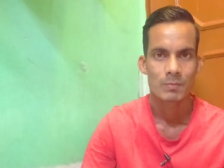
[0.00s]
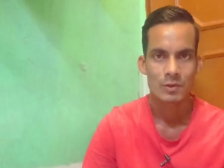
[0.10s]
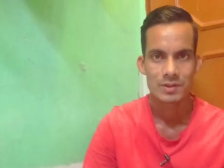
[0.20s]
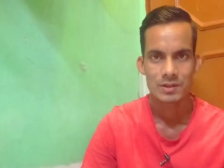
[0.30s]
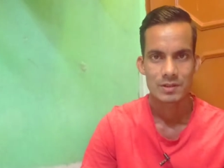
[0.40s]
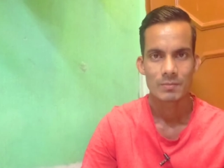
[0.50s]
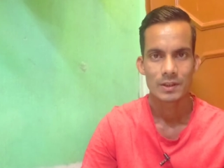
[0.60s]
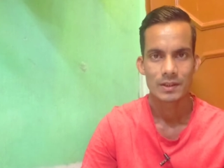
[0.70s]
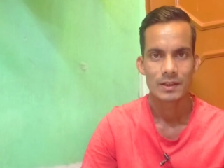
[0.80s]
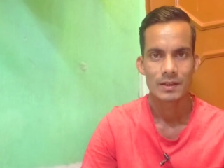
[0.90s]
प्रोसेसिंग
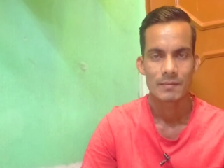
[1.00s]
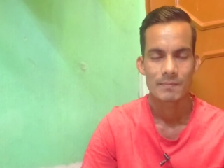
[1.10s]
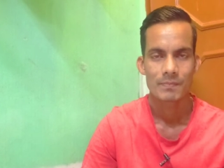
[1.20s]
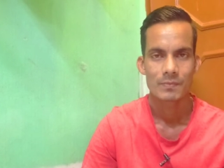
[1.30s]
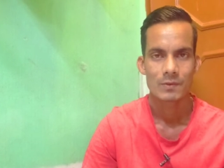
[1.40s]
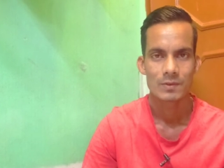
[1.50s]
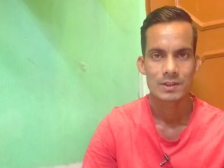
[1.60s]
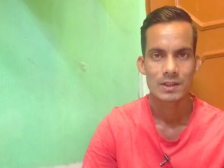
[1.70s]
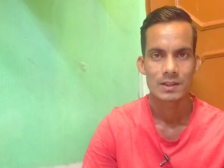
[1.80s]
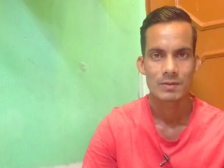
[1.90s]
बताएगा तो
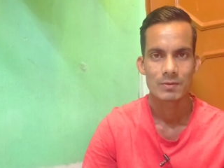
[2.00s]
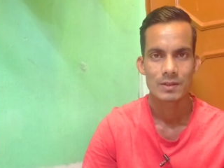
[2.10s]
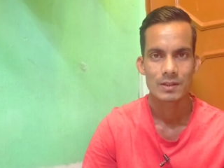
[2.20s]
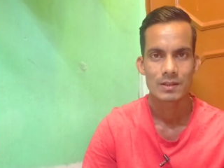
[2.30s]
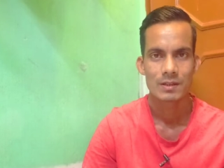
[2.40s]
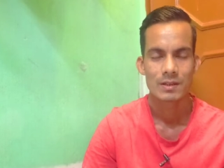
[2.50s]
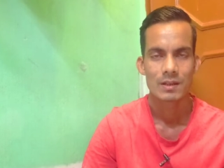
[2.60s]
इसके लिए वही है